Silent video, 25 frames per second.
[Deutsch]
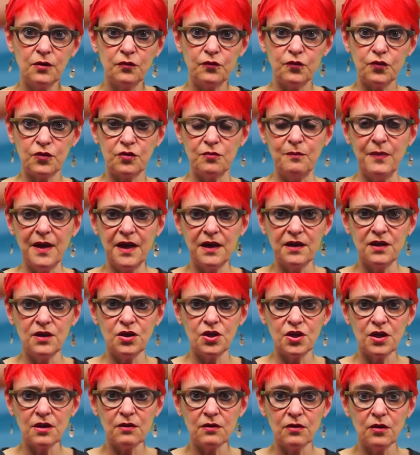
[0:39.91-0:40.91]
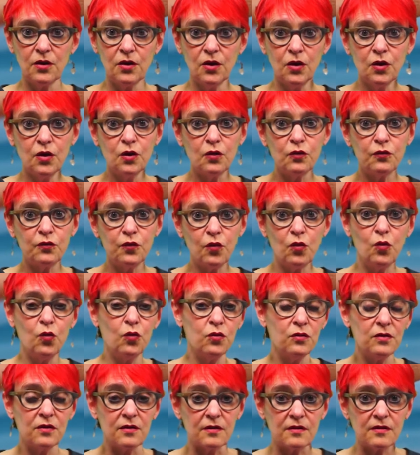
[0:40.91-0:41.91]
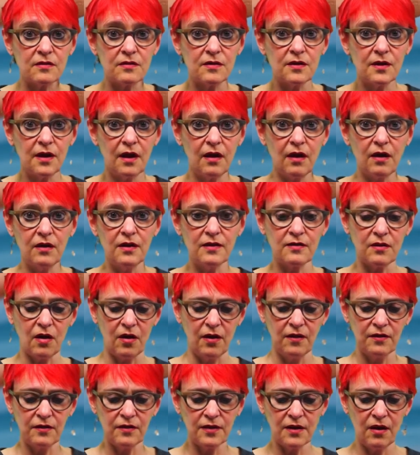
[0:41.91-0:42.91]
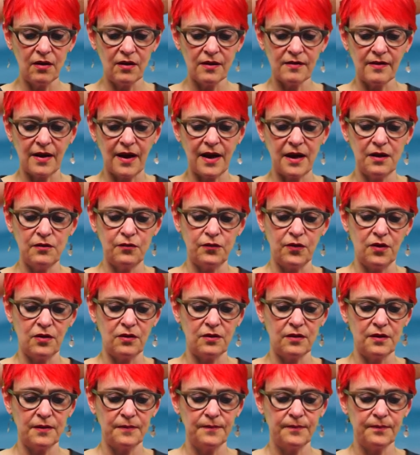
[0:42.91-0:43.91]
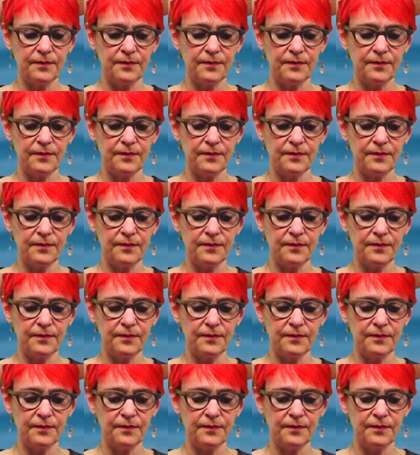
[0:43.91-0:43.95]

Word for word: für die Menschen, für uns alles andere als einfach.